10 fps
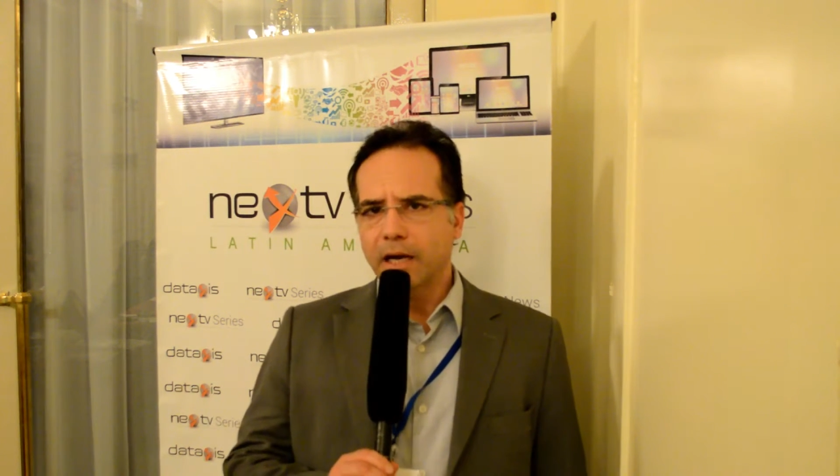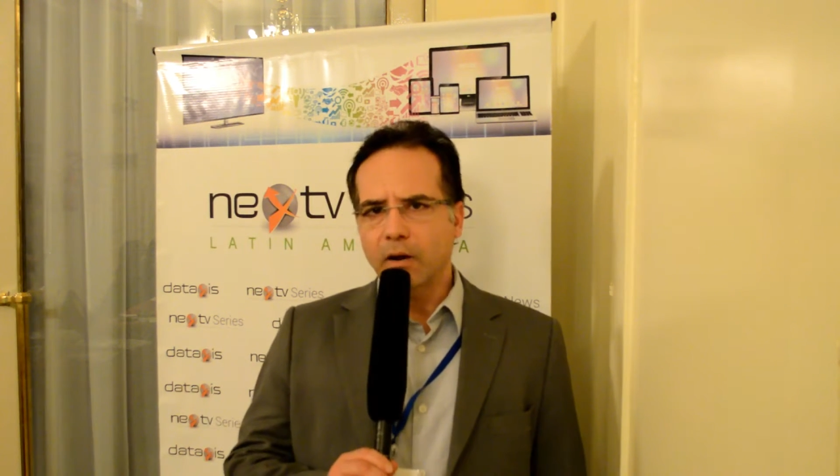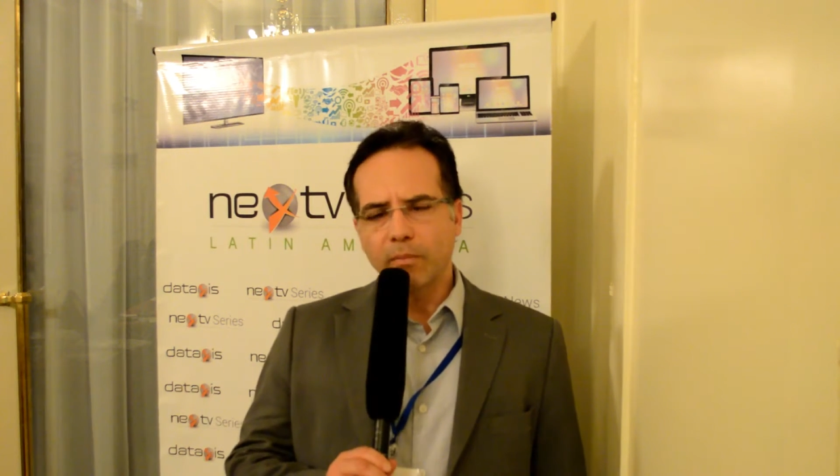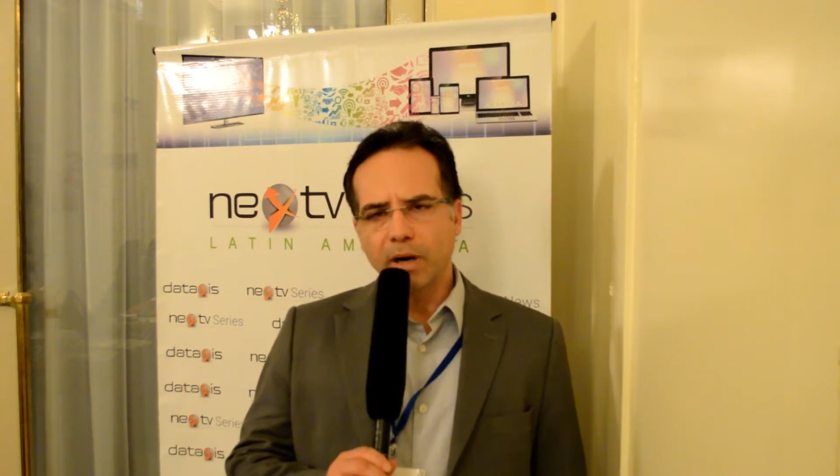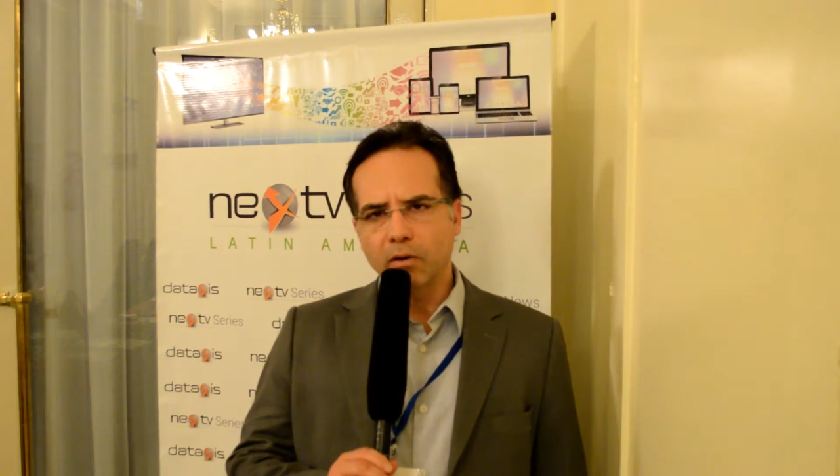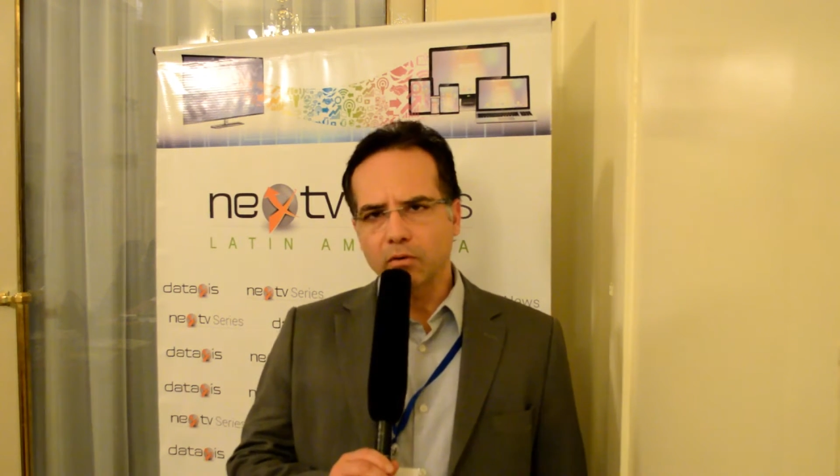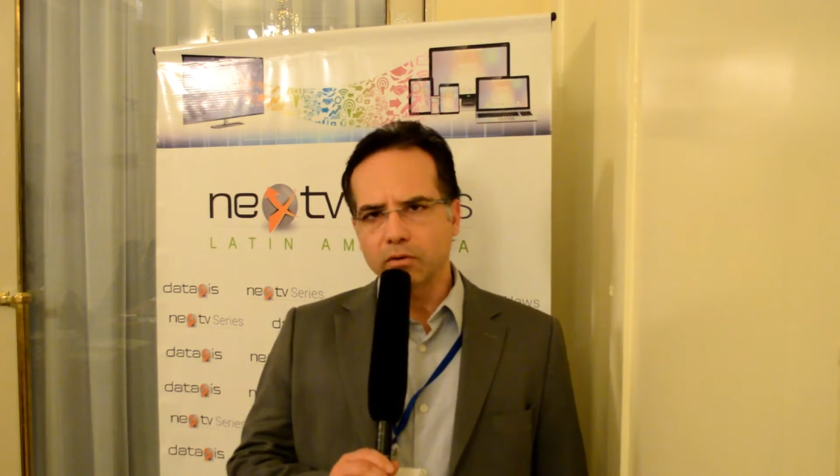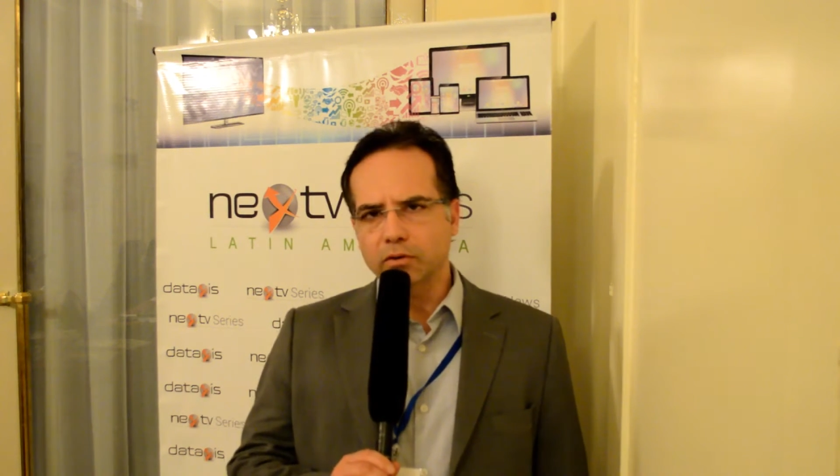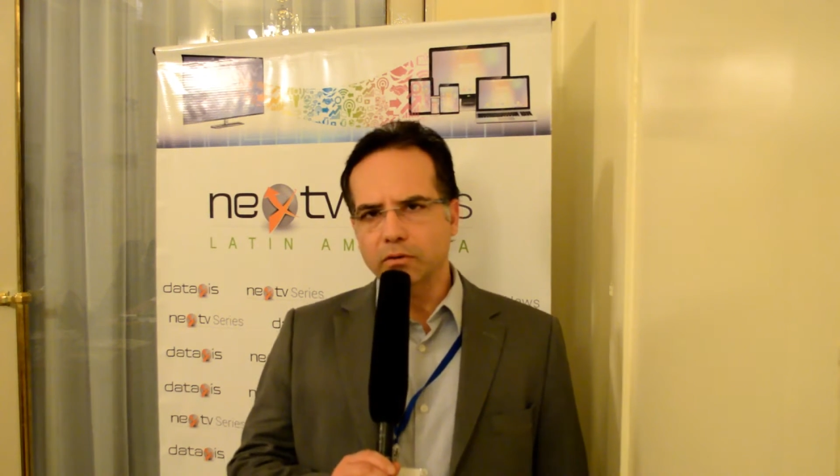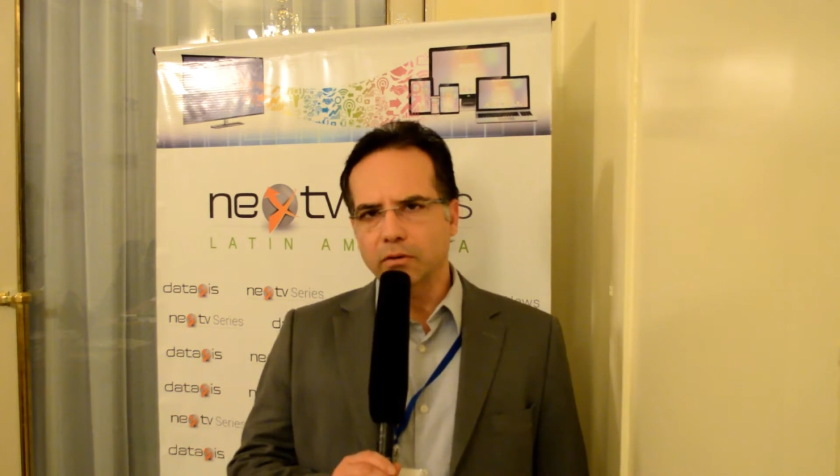a un bajo
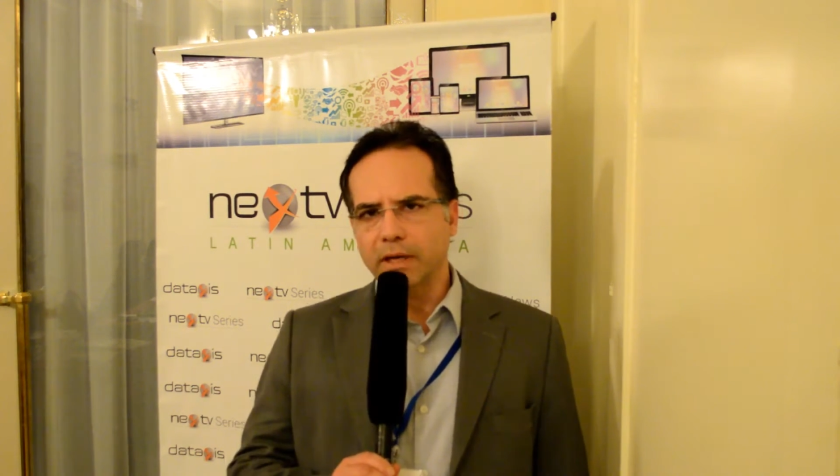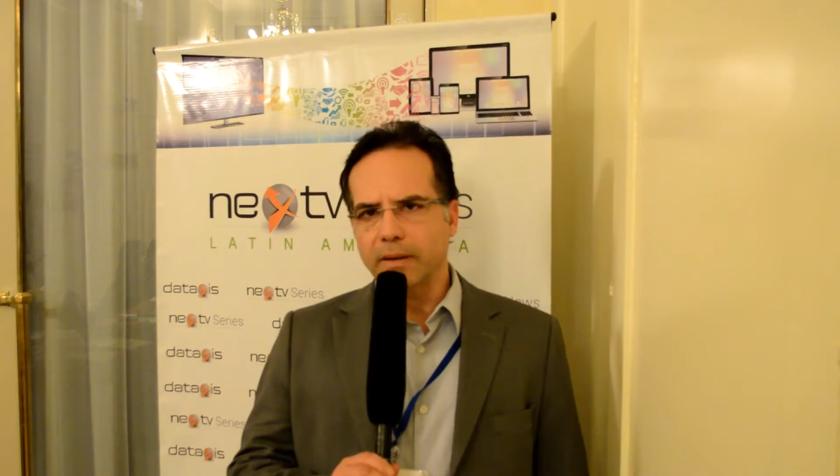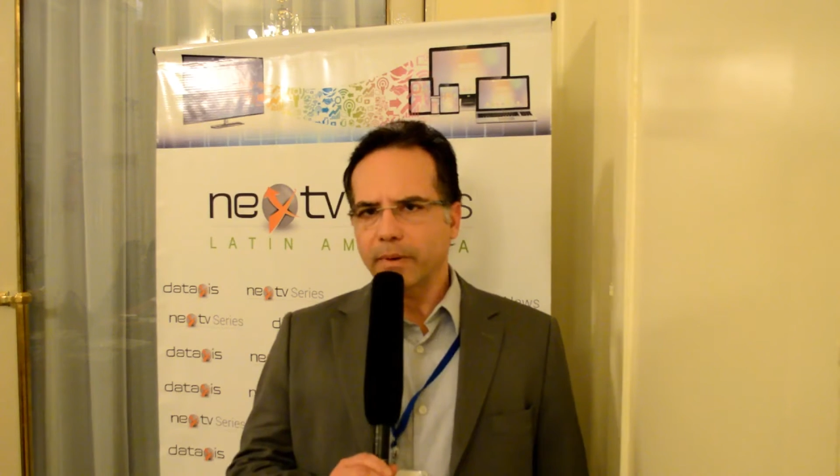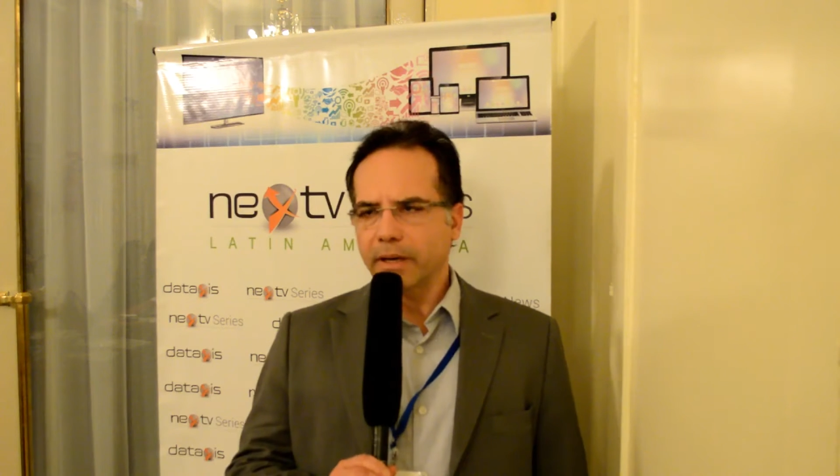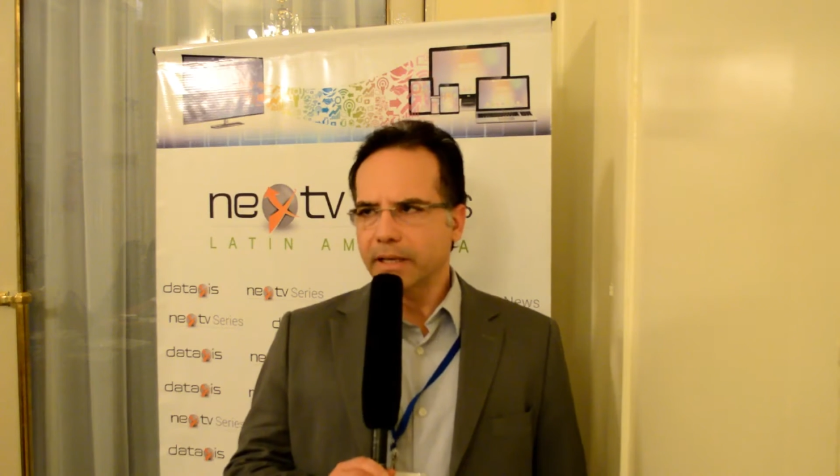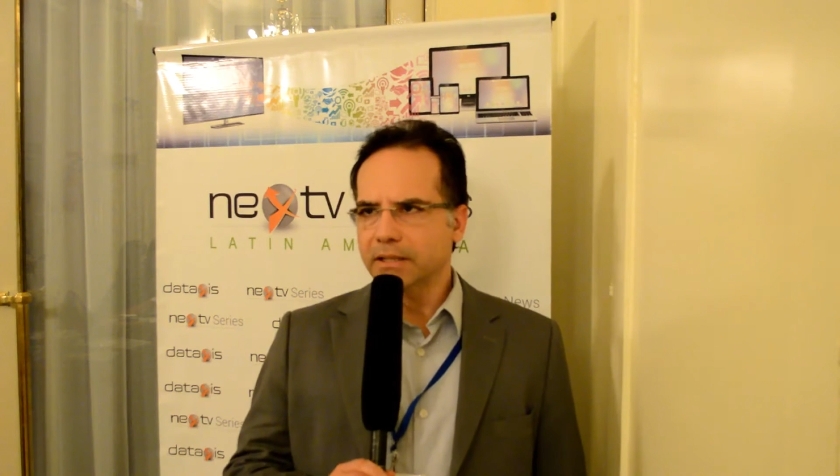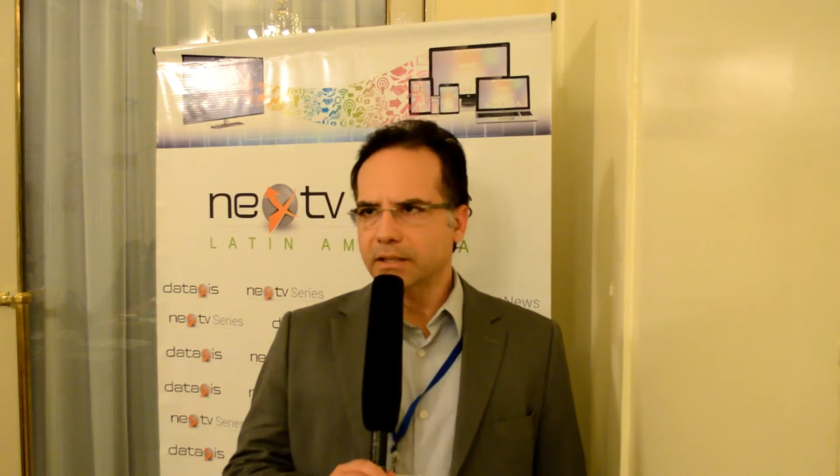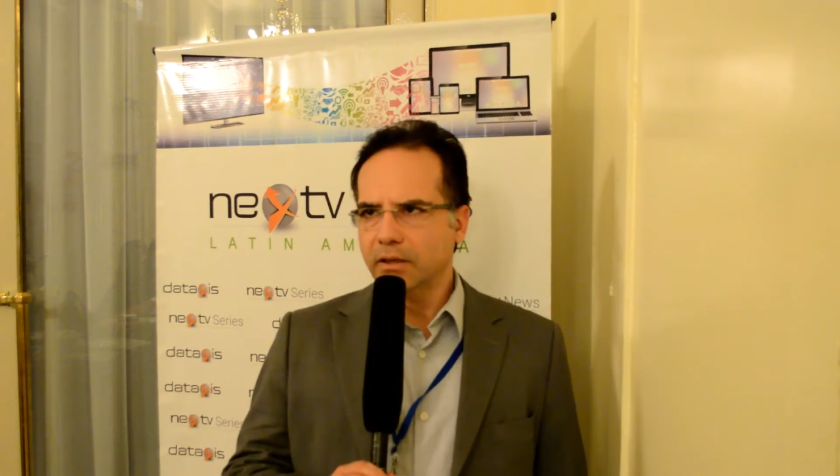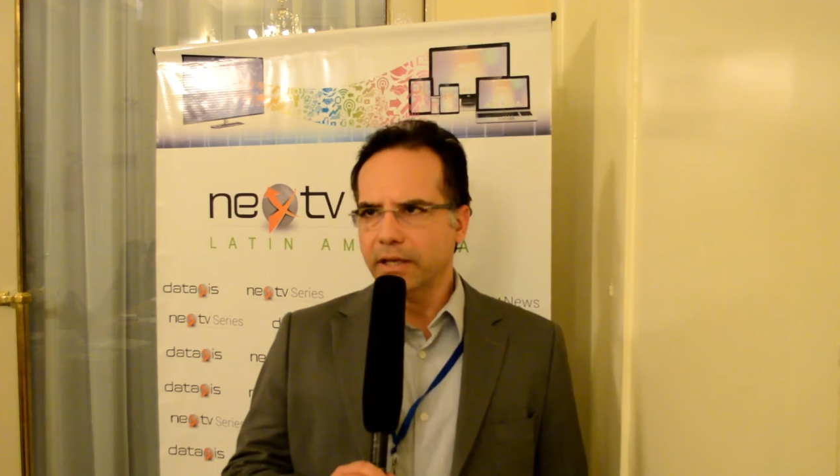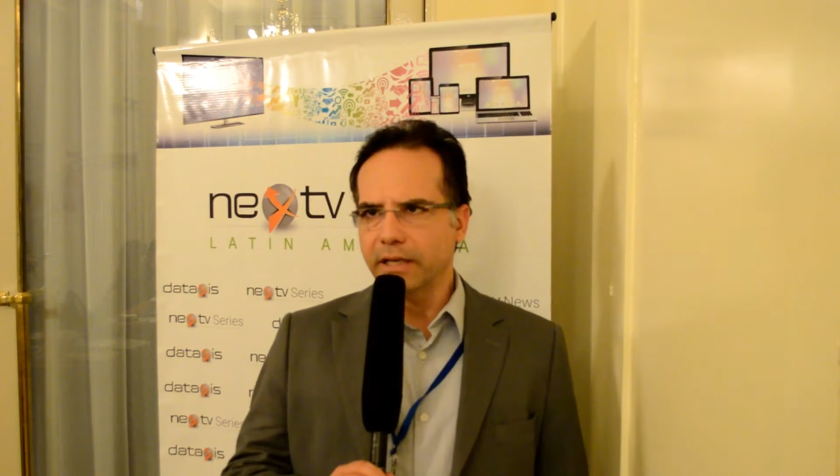costo. Eh, para esto,